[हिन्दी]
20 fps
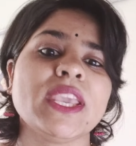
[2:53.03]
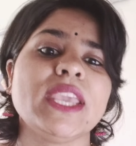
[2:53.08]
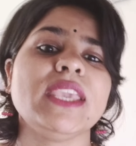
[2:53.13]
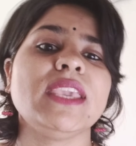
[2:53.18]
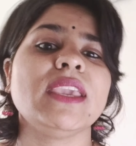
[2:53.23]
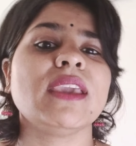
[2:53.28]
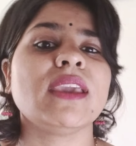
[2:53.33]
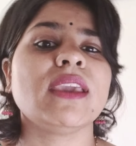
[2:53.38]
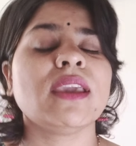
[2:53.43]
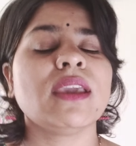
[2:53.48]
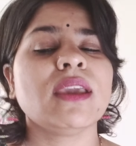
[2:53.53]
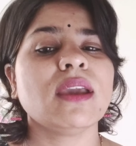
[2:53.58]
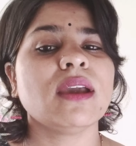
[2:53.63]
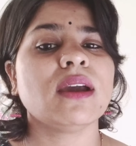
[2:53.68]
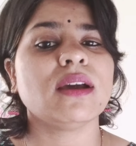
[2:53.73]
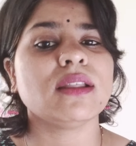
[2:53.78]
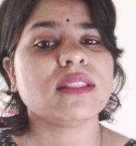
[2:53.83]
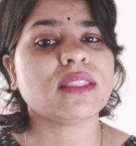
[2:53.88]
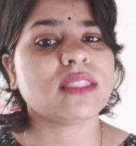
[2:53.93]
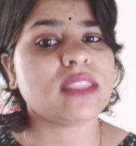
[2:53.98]
ye
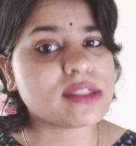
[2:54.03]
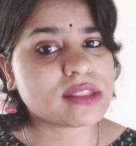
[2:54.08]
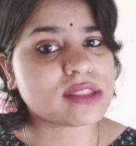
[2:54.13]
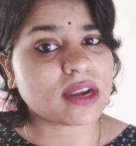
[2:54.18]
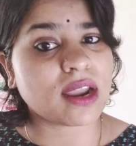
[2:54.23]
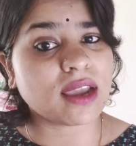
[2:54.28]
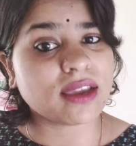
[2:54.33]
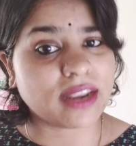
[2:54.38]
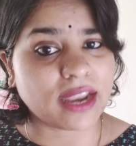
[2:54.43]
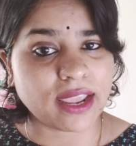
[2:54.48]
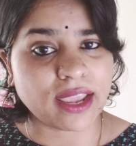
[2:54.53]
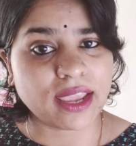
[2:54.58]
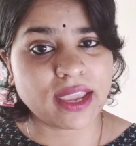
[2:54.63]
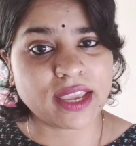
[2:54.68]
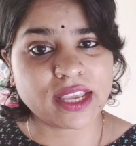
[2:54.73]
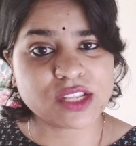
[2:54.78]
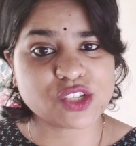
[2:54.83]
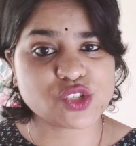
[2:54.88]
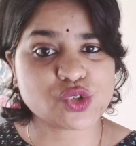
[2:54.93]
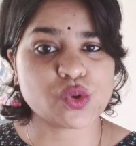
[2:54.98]
तीसरा grah
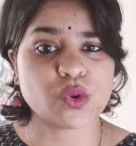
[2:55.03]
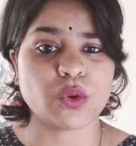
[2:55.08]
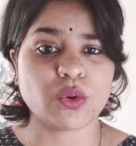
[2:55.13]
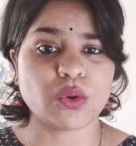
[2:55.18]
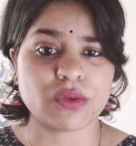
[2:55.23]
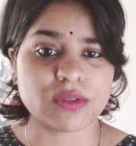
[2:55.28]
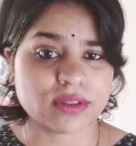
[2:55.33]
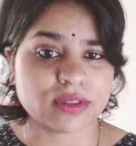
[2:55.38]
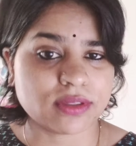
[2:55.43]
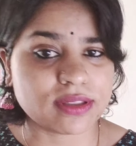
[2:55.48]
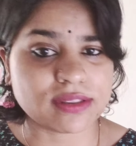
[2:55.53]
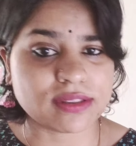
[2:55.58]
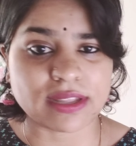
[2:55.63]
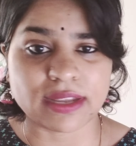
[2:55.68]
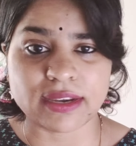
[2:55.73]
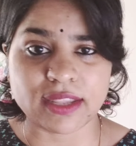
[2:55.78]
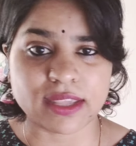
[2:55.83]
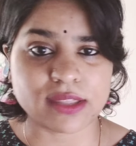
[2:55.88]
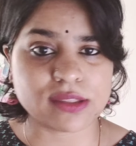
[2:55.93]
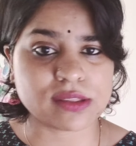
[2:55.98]
hai jo
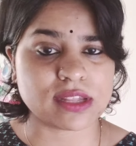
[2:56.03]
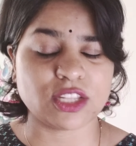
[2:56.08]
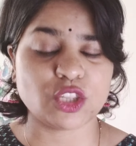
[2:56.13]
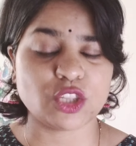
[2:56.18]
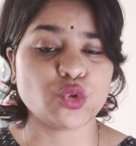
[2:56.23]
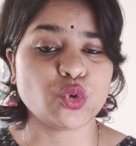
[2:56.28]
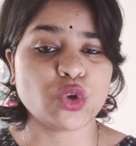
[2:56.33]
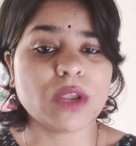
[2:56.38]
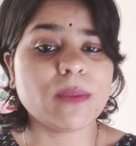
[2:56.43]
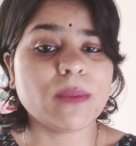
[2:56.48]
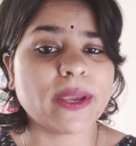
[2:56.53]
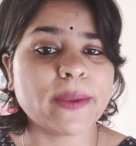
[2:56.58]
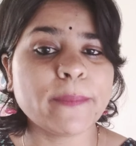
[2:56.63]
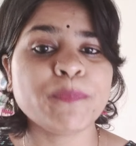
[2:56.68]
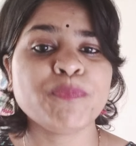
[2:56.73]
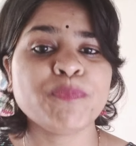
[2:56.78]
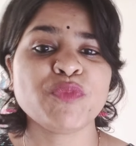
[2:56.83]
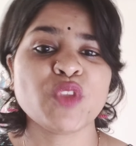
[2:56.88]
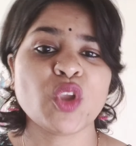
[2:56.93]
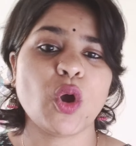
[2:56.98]
sun se duri mein
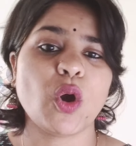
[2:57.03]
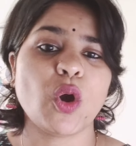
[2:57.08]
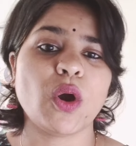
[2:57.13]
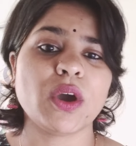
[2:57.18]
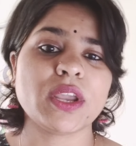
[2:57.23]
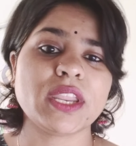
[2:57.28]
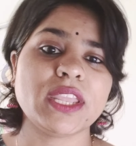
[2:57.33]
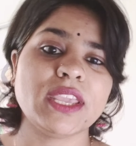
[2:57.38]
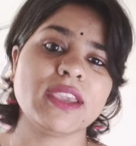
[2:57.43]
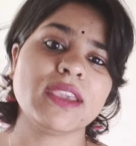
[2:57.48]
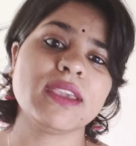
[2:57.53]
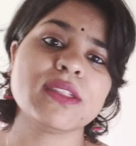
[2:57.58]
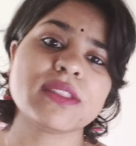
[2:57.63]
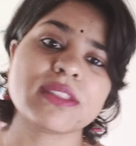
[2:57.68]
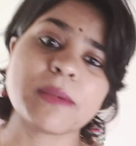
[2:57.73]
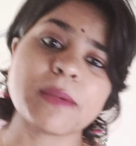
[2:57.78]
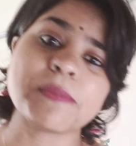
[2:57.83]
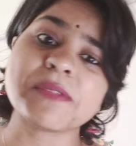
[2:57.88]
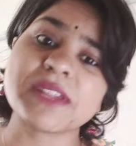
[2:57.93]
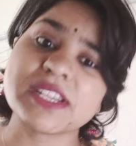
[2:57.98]
aur ye
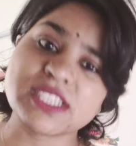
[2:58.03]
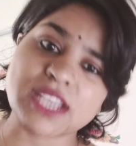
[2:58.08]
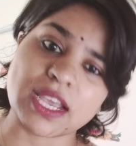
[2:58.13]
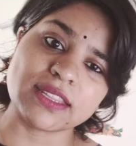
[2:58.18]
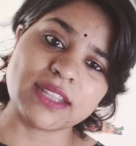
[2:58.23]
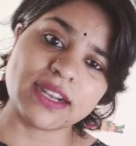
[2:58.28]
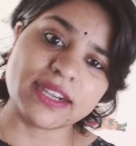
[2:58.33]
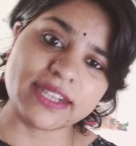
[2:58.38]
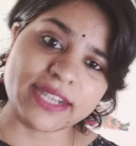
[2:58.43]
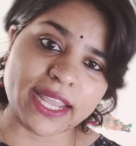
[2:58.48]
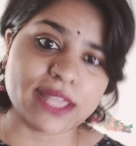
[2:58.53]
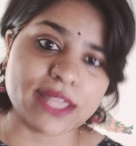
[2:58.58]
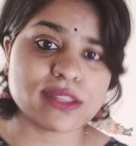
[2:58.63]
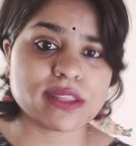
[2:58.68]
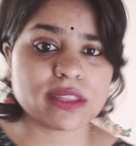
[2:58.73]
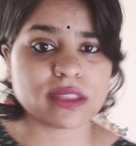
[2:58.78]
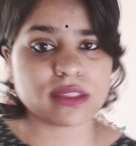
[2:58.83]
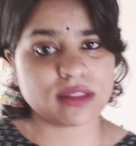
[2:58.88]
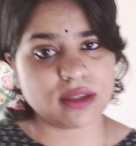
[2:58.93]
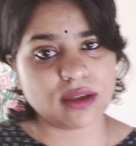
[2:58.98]
sabse zyada
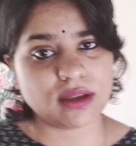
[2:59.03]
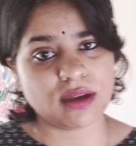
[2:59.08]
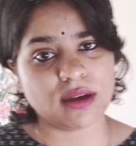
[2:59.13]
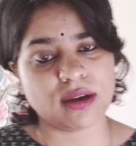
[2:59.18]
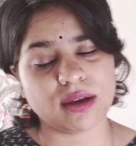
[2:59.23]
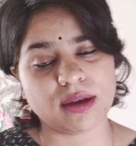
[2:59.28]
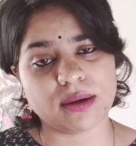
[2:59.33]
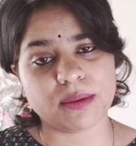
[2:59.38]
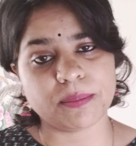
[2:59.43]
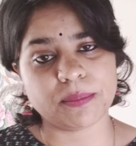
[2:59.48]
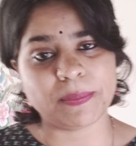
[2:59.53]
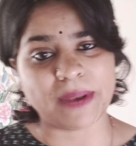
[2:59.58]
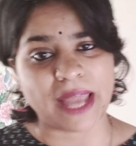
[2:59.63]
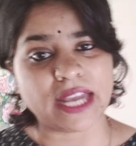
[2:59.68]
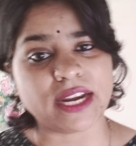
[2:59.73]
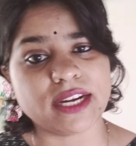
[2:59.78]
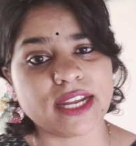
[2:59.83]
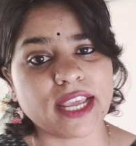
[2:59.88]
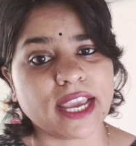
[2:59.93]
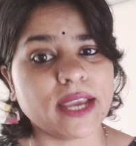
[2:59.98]
dense uh,
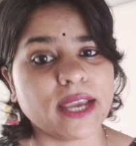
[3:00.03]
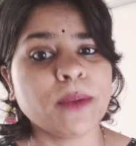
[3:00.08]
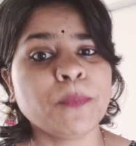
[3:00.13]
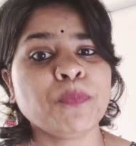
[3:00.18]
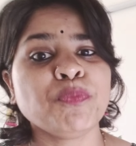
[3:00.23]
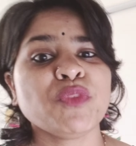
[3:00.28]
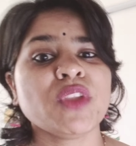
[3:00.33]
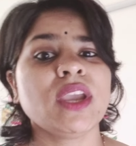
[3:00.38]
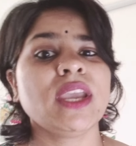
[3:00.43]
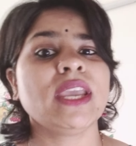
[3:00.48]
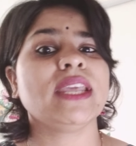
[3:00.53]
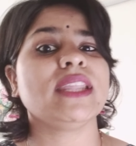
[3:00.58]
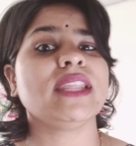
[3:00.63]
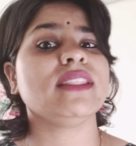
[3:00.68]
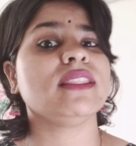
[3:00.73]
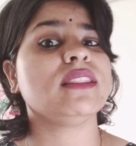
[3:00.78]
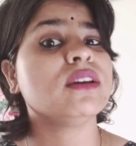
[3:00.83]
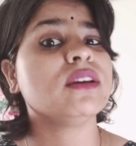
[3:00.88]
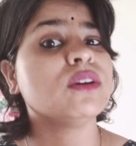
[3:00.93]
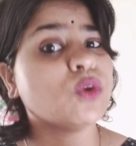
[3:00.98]
planet hai
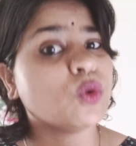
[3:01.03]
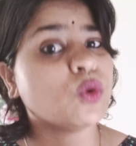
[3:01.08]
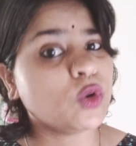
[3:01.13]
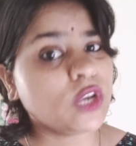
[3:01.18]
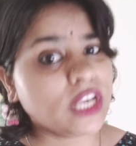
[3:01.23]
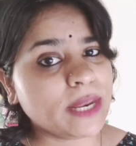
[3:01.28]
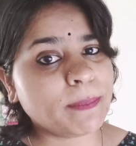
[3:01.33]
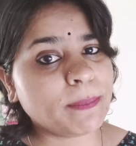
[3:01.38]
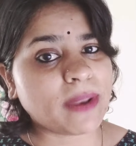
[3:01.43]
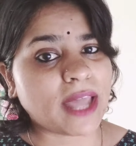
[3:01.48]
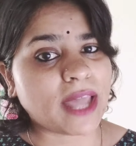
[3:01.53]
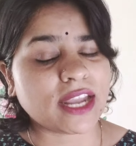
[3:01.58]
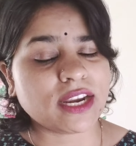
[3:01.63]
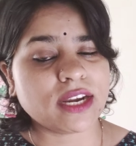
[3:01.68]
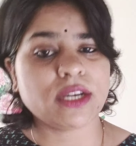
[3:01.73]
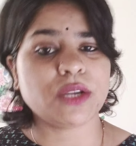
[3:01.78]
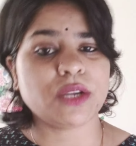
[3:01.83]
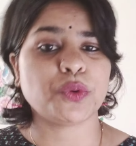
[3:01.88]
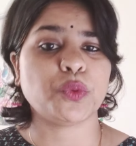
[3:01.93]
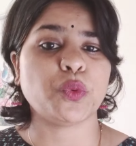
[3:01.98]
the only
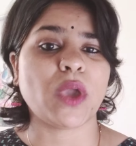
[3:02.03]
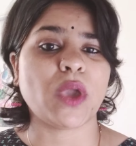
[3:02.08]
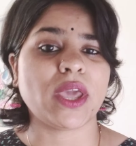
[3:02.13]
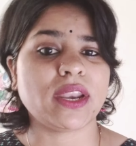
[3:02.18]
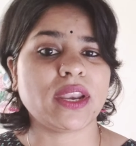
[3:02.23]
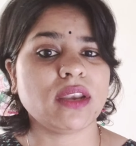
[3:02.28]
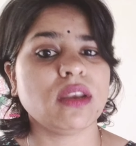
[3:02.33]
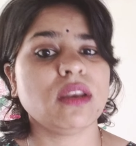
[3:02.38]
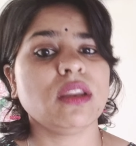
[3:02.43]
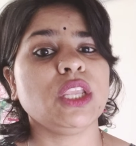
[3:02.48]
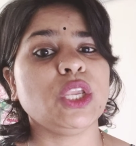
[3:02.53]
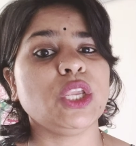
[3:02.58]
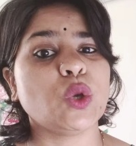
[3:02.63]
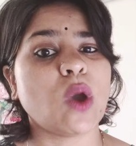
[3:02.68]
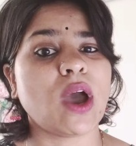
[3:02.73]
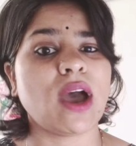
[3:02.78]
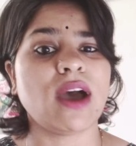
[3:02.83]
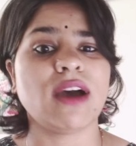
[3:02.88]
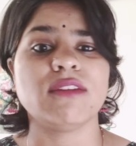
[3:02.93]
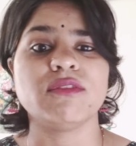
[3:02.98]
planet wherein you
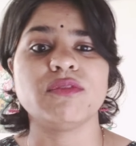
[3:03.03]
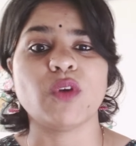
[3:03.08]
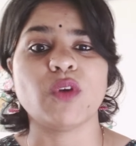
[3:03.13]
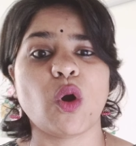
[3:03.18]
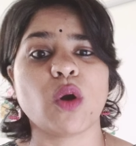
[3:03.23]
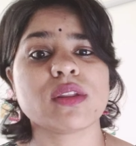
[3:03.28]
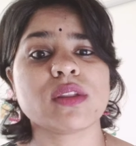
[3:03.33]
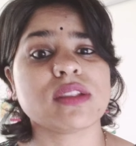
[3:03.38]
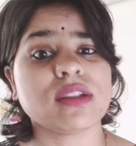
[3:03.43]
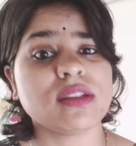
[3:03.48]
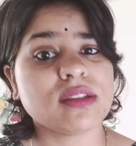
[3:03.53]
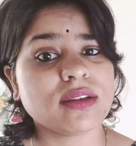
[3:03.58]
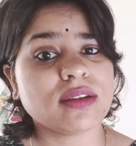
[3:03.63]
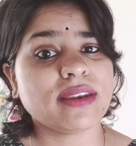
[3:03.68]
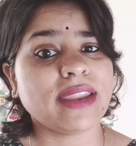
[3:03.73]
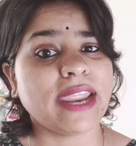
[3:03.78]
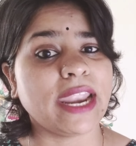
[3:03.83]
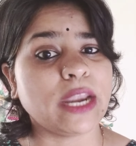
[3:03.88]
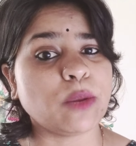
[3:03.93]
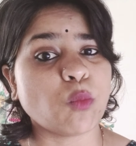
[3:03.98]
have oxygen
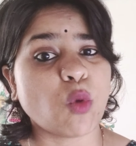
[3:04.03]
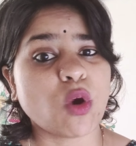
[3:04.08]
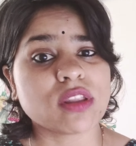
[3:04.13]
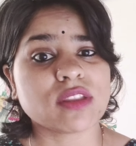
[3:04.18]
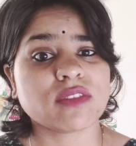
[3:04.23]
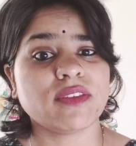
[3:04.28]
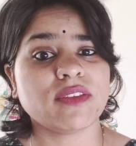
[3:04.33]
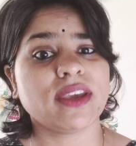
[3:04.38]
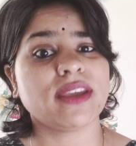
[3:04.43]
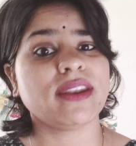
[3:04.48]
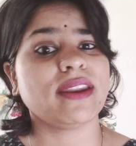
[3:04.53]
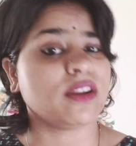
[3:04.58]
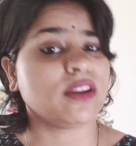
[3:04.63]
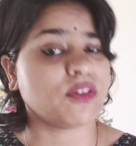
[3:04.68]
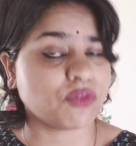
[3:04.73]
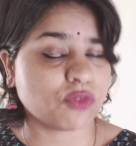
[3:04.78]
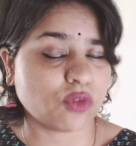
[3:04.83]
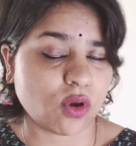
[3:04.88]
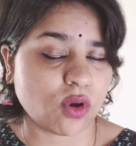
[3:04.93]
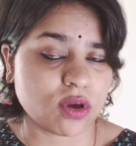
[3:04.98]
atmosphere and
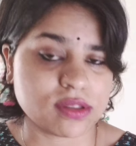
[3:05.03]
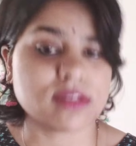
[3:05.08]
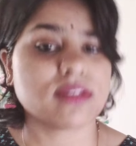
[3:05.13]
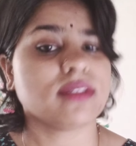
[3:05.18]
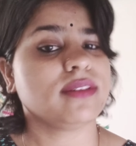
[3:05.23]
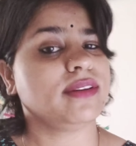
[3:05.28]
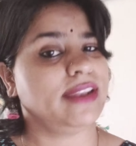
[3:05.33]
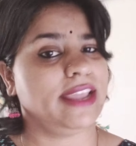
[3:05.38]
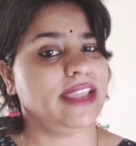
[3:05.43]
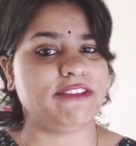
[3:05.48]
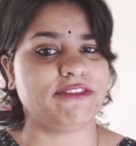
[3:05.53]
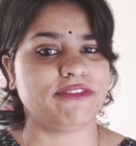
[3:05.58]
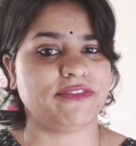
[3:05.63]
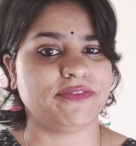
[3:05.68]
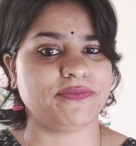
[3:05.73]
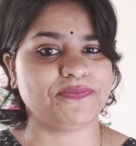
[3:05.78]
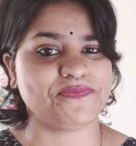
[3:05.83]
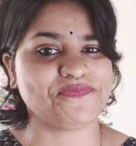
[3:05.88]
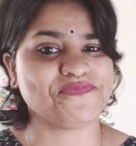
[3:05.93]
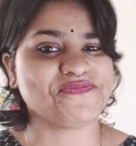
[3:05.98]
of course life
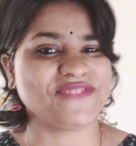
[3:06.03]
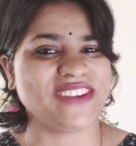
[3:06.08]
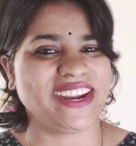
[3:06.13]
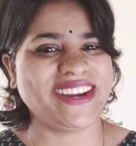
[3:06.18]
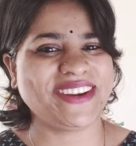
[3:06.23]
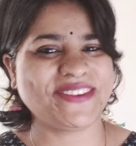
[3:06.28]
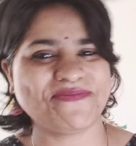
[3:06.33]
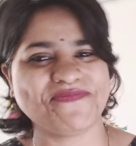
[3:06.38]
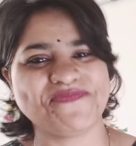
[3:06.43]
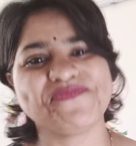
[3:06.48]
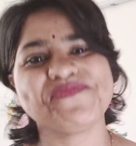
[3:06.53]
right